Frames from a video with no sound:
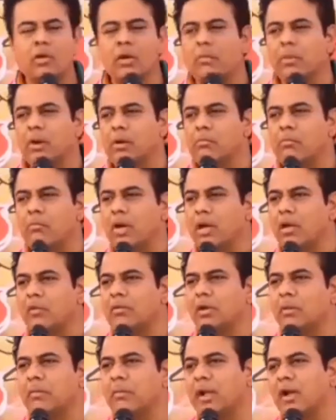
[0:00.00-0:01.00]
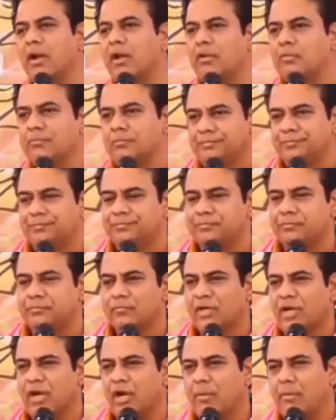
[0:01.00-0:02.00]
ఒక బ్రహ్మాండమైన బర్రెను
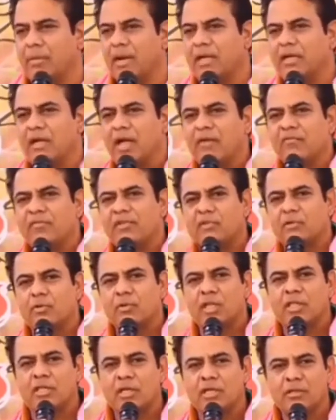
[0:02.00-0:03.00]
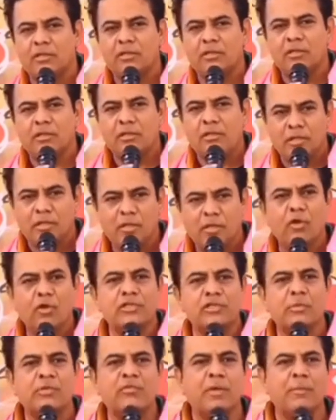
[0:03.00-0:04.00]
అక్కడ బయట ఆఫీసులు ఉన్నది
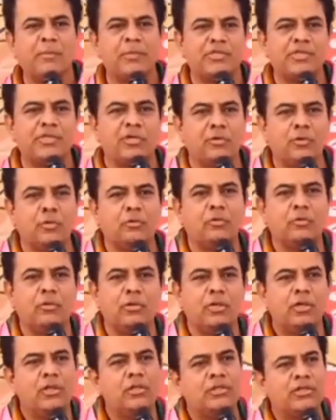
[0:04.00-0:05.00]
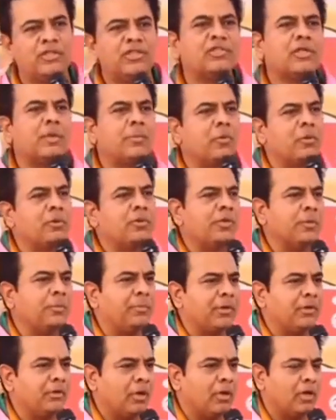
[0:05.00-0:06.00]
నీకోసమే పంపించిండు తీసుకపో అని
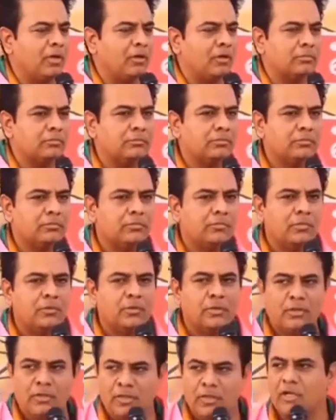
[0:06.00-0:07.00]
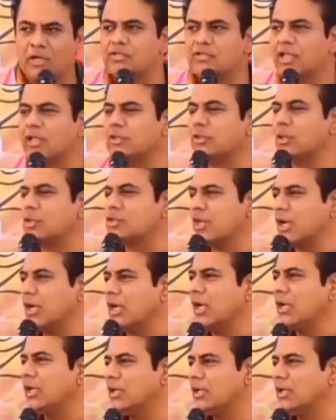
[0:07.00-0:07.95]
చెప్పిండు అన్నాడు నేను సంతోషంగా